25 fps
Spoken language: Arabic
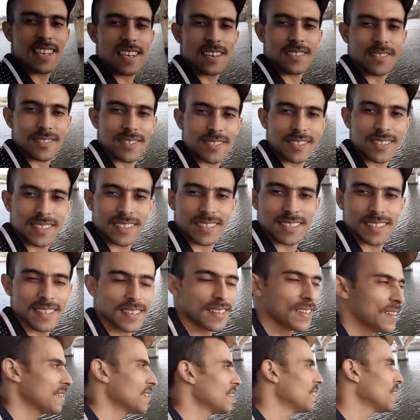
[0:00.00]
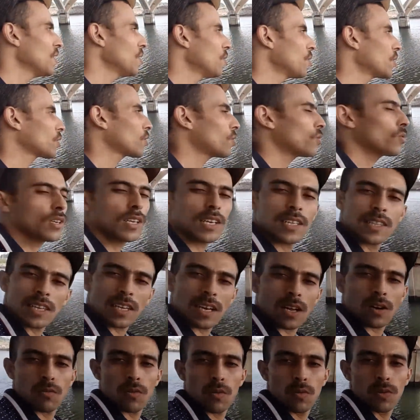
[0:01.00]
صافي وتخونا
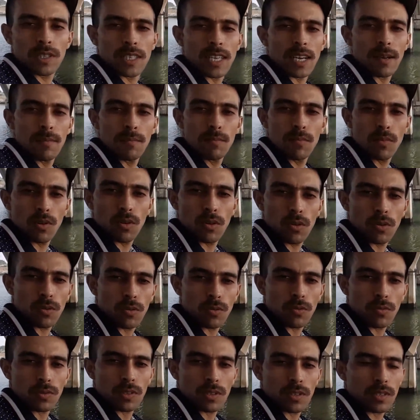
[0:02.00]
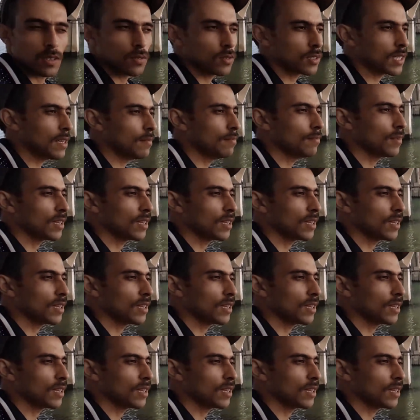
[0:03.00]
هذا راه ولد عمو ولد